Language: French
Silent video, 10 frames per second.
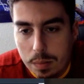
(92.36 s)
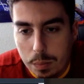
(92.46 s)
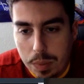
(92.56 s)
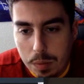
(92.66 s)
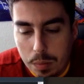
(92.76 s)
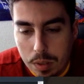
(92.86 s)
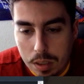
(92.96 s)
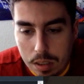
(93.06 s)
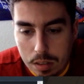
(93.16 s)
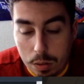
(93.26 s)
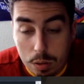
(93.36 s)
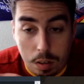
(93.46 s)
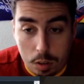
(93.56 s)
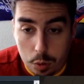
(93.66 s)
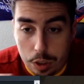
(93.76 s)
Bim. De toute
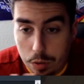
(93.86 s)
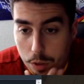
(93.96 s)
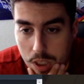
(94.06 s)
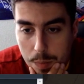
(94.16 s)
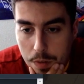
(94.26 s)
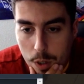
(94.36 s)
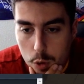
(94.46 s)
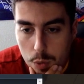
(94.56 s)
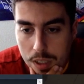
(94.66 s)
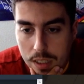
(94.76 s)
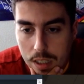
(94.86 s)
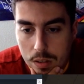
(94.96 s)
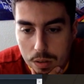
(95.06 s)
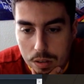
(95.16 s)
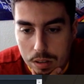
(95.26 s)
façon, je, ne vais jamais le faire jouer, les gars.
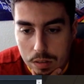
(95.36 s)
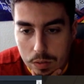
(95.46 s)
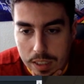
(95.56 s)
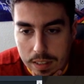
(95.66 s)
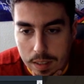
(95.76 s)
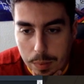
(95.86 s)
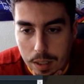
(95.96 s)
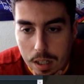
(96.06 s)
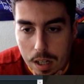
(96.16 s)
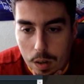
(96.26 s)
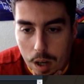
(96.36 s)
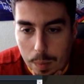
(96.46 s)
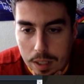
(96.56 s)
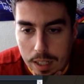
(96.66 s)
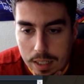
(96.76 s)
Donc, euh, vous inquiétez pas. On va
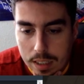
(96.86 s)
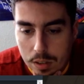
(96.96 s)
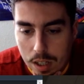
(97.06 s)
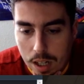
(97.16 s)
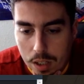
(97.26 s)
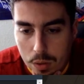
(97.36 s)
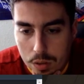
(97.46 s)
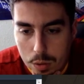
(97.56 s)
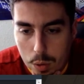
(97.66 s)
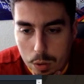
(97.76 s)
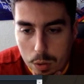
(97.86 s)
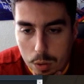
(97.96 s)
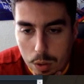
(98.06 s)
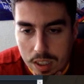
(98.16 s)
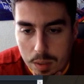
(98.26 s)
prendre Alexander Arnold.
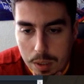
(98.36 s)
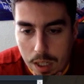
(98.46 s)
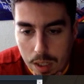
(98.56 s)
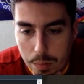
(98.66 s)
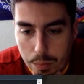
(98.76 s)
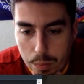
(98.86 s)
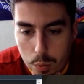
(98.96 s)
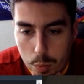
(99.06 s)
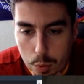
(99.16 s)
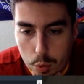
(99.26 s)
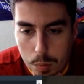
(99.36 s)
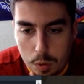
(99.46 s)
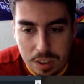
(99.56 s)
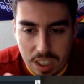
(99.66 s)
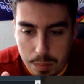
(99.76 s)
Quoique Hakimi, il a l'air beaucoup plus jouable. On
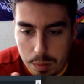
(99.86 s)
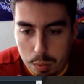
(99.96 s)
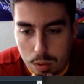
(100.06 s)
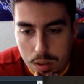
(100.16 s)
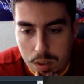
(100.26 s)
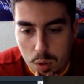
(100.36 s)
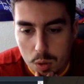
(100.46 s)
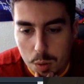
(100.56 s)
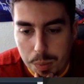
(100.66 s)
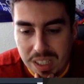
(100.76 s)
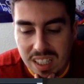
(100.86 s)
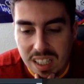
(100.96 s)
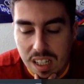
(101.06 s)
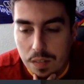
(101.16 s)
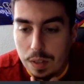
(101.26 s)
sait jamais pour des joueurs de
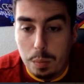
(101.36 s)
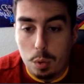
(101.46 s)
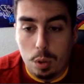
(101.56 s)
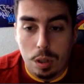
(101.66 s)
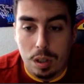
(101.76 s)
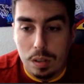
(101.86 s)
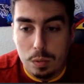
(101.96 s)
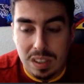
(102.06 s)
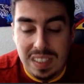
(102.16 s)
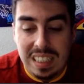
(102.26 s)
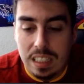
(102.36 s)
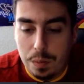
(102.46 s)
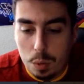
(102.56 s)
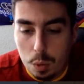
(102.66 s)
près. Enfin, pour, euh, vous savez, des défis ou